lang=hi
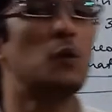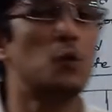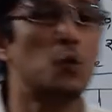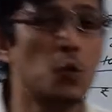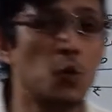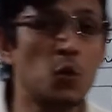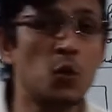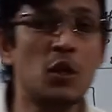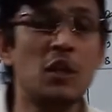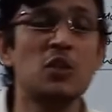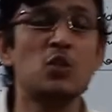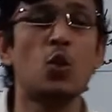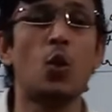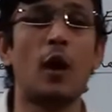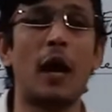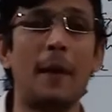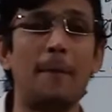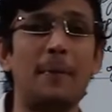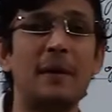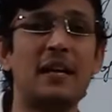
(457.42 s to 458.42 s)
क्यू की जो
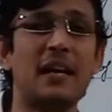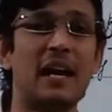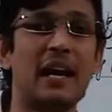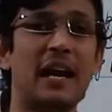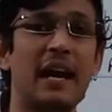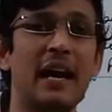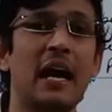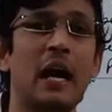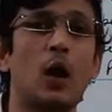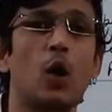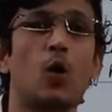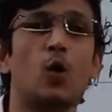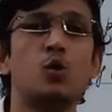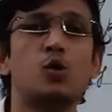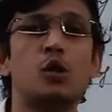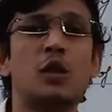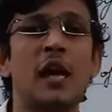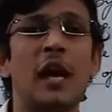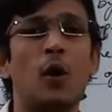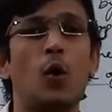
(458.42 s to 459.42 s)
कैपिटल है
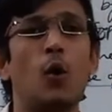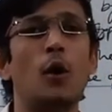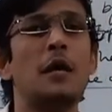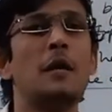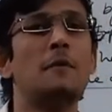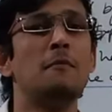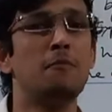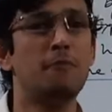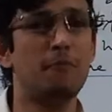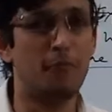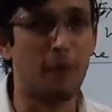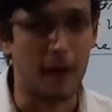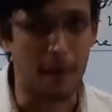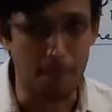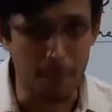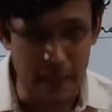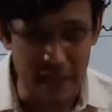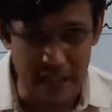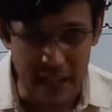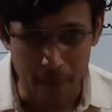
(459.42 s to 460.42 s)
उसके अकॉर्डिंग फर्म
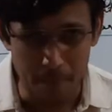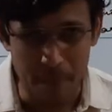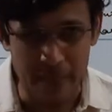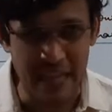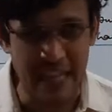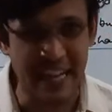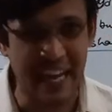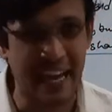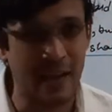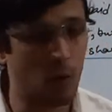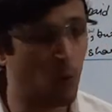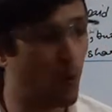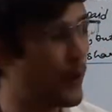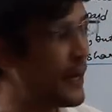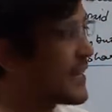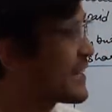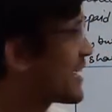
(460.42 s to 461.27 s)
की कैपिटल कैलकुलेट